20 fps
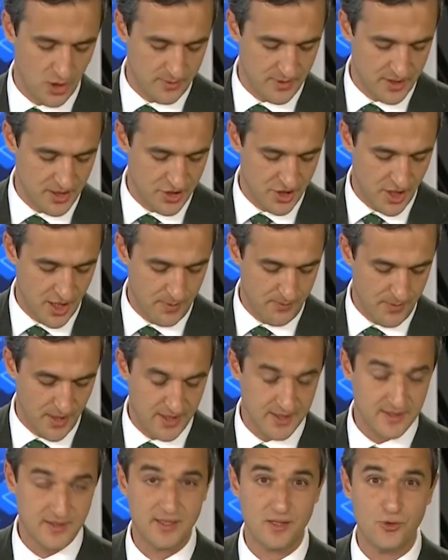olabileceği
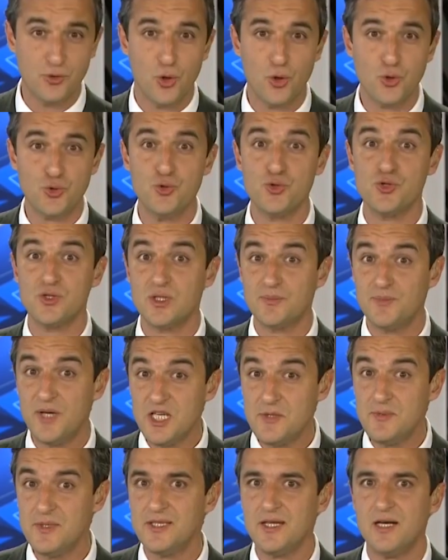belirtiliyor.
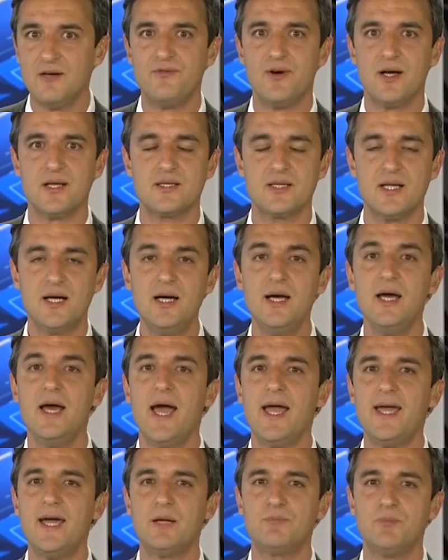145 binden fazla
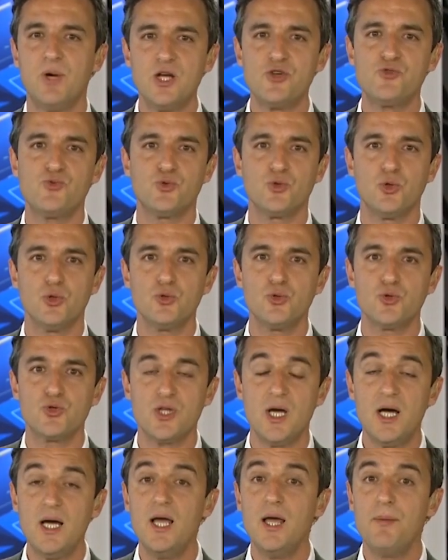eğer başvuru
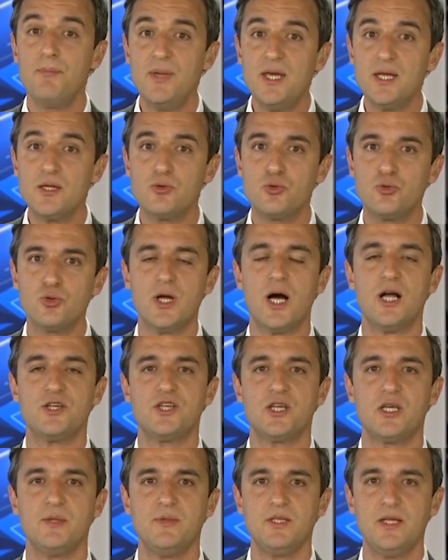olursa bir kura
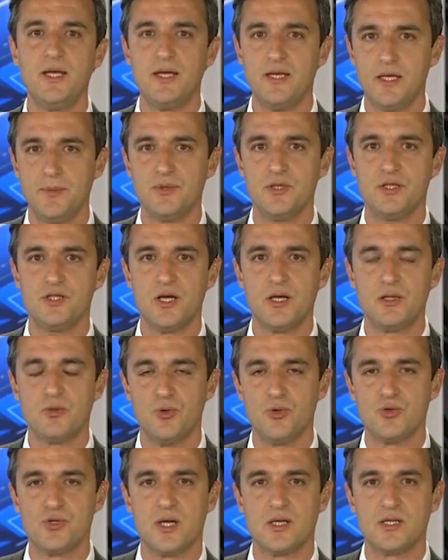çekimi de yapılacak
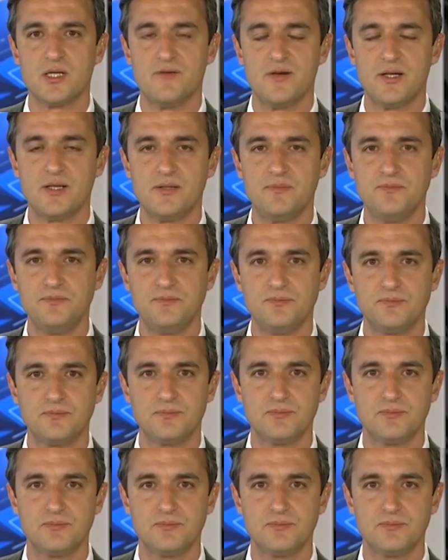Oğuz Aksalar.